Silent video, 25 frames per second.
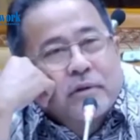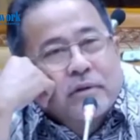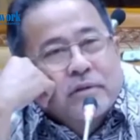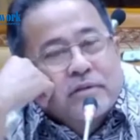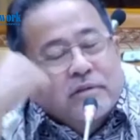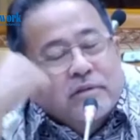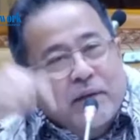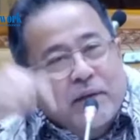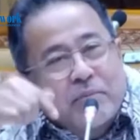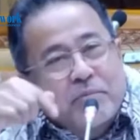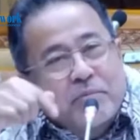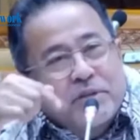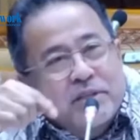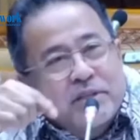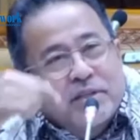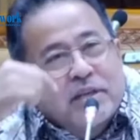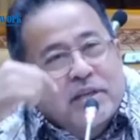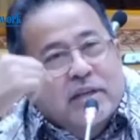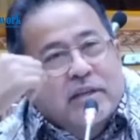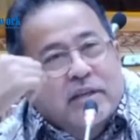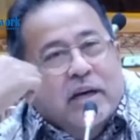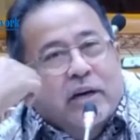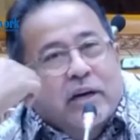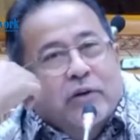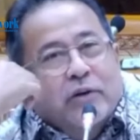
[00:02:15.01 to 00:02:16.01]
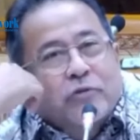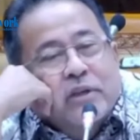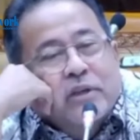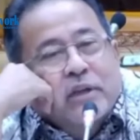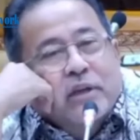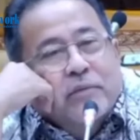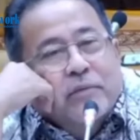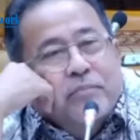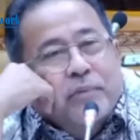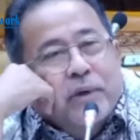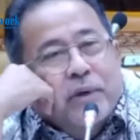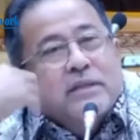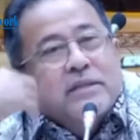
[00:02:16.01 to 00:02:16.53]
Selama saya jadi anggota
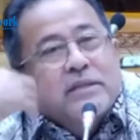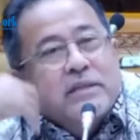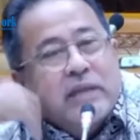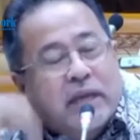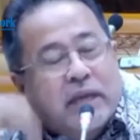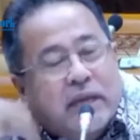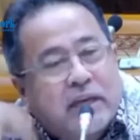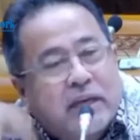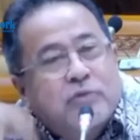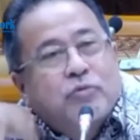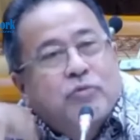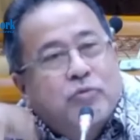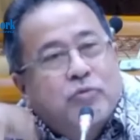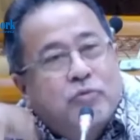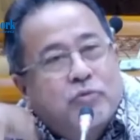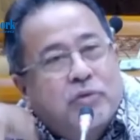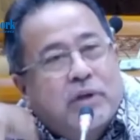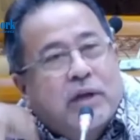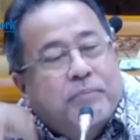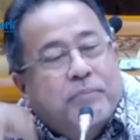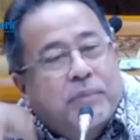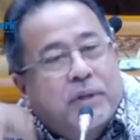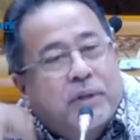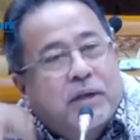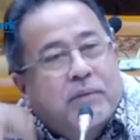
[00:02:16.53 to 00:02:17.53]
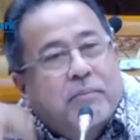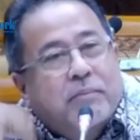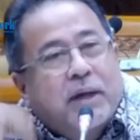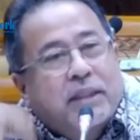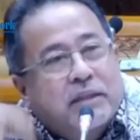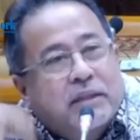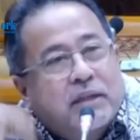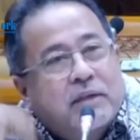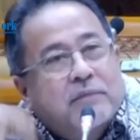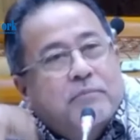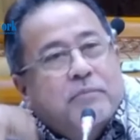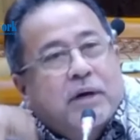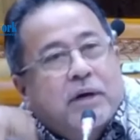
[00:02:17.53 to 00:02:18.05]
DPR, saya dulu dapil
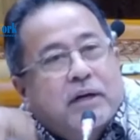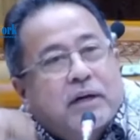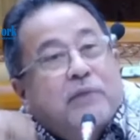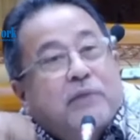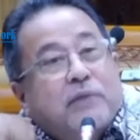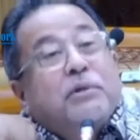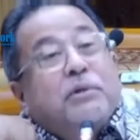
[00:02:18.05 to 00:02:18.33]
Banten, Pak.